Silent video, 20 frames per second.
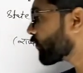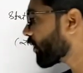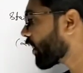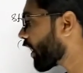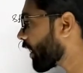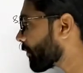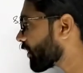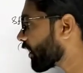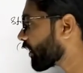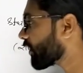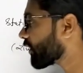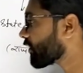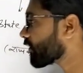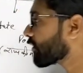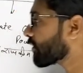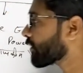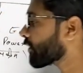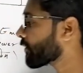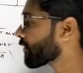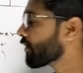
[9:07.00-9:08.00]
हुए हमला कर
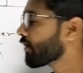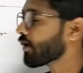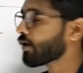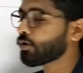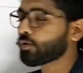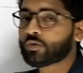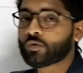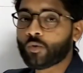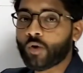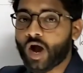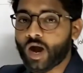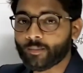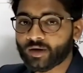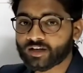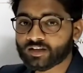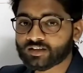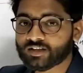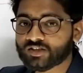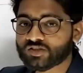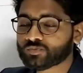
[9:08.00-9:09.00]
देना
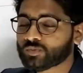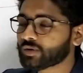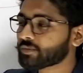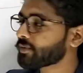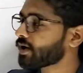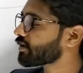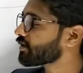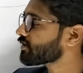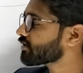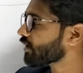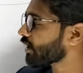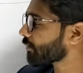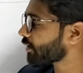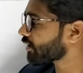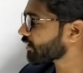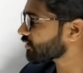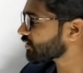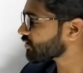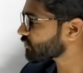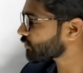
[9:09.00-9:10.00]
हमारे देश पर मान लीजिए
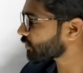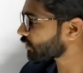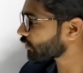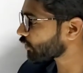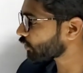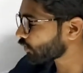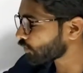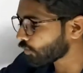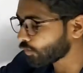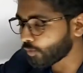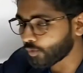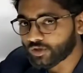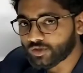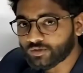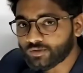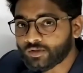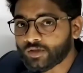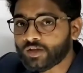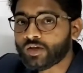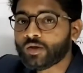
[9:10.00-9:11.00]
हमारे देश पर कोई
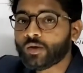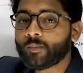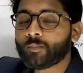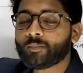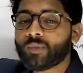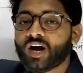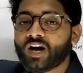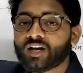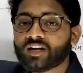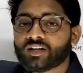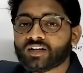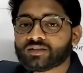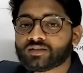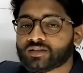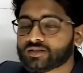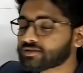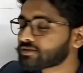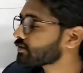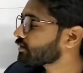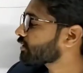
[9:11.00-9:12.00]
बाहर का
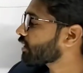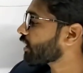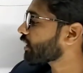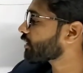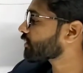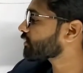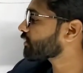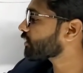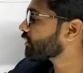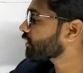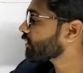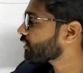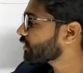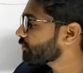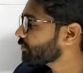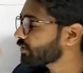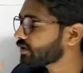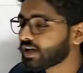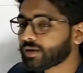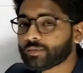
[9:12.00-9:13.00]
देश क्या कर दे
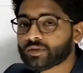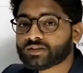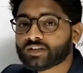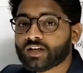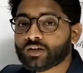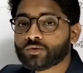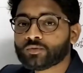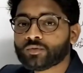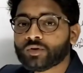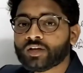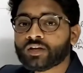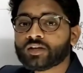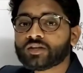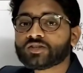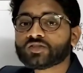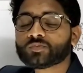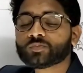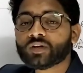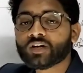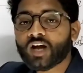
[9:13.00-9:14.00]
कि बिना बताए हुए
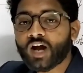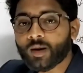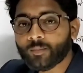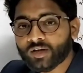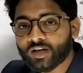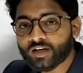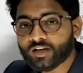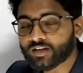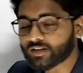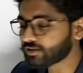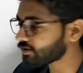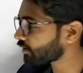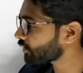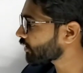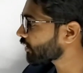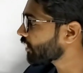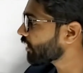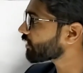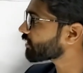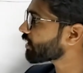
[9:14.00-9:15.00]
इस पर हमला कर दे
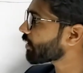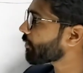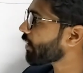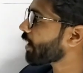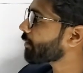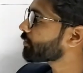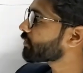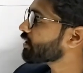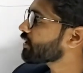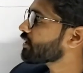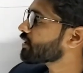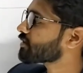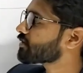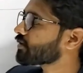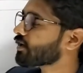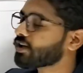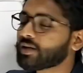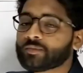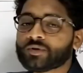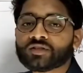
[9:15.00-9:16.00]
तब आपकी
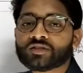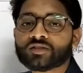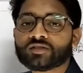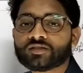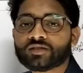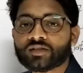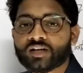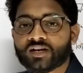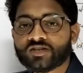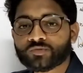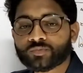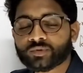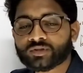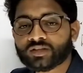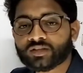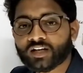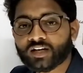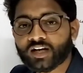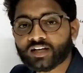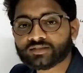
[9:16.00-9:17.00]
नेशनल इमरजेंसी
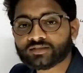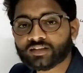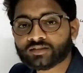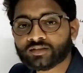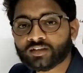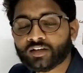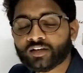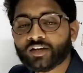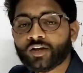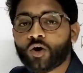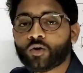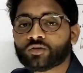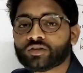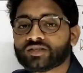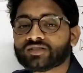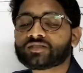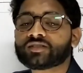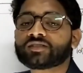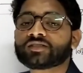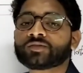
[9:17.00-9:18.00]
राष्ट्रपति लगा सकता है और
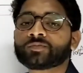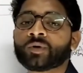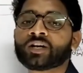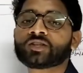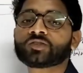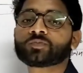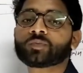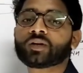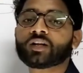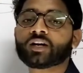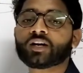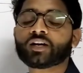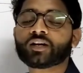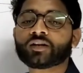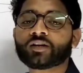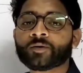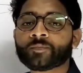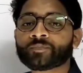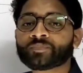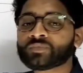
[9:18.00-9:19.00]
किसकी सिफारिश पर
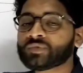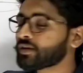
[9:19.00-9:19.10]
लगाएगा